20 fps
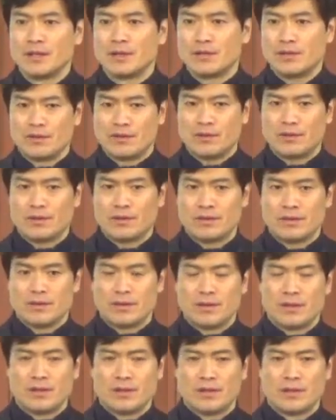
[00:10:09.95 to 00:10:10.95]
밖으로
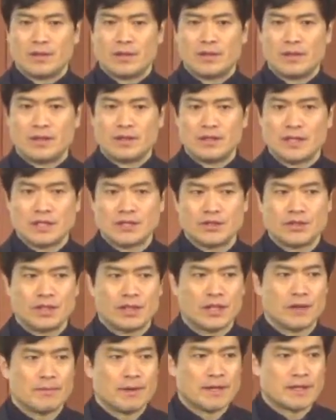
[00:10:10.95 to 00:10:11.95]

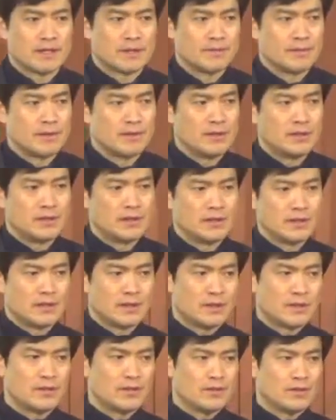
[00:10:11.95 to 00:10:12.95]
예수님께 말씀을
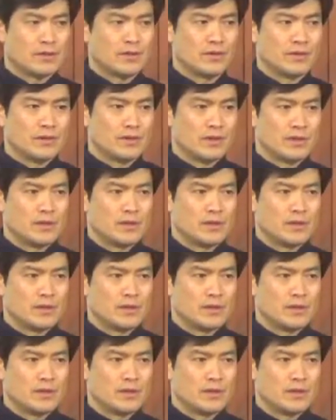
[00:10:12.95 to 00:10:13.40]
듣고